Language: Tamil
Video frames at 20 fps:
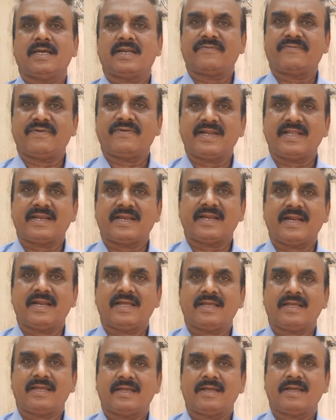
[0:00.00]

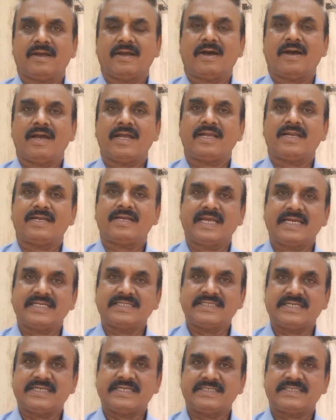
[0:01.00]
ரிஃபைனரியில் ஆயில் அண்ட்
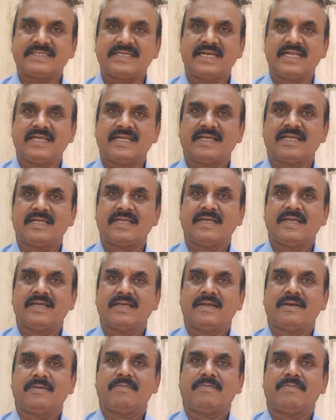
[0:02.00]
கேஸ் இண்டஸ்ட்ரியில்
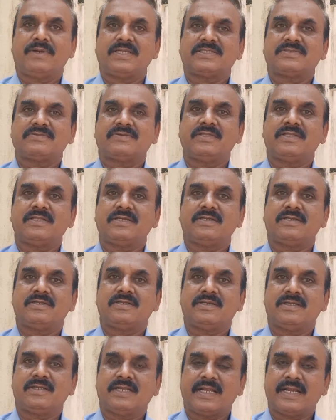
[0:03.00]
ப்ளஸ் வந்து
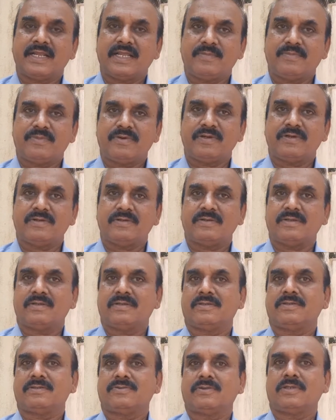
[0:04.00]
நிறைய இப்போ
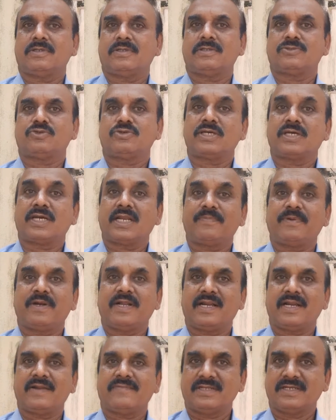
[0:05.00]
சுத்தகரிப்பு
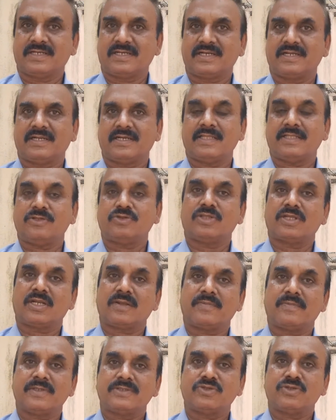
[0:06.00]
நிலையங்கள் வந்துட்டுருக்கு அந்த
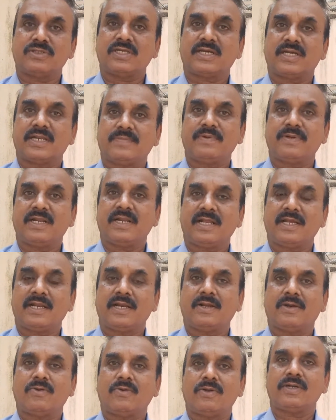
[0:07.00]
சுத்தகரிப்பு சுத்தகரிப்பு
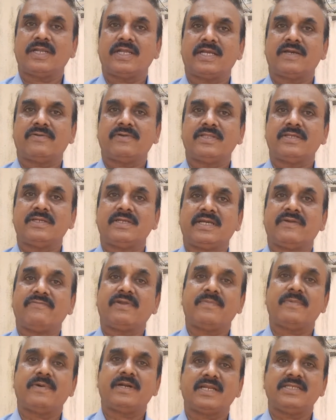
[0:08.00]
நிலையங்களில் கூட நீங்கள் வந்து
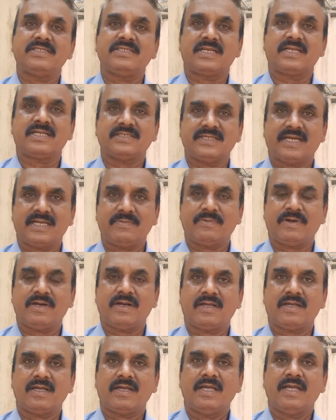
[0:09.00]
என்வரன்மெண்டல் இன்ஜினியராக ஜாயின்
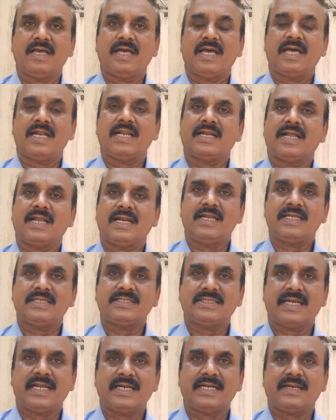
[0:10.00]
பண்ணலாம் அதில் நல்ல
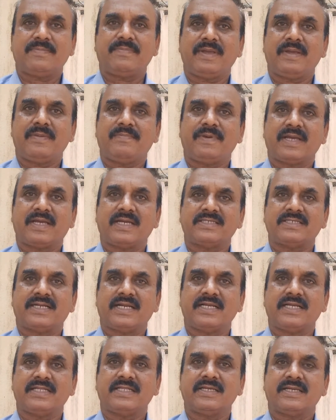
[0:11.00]
சேலரி பே பேக்கேஜ்
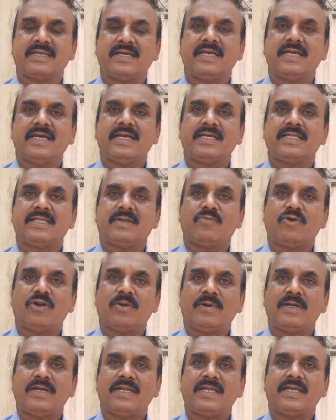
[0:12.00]
கிடைக்குது இதன்
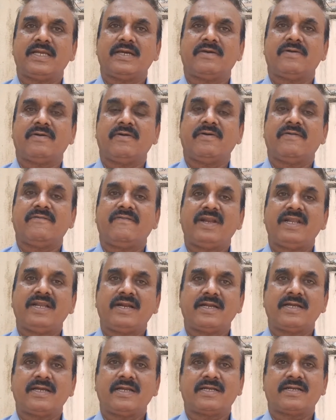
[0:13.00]
மூலமாக நீங்கள்
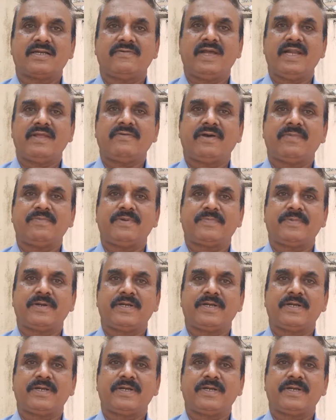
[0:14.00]
வெளிநாடுகளுக்கு வேலைவாய்ப்பை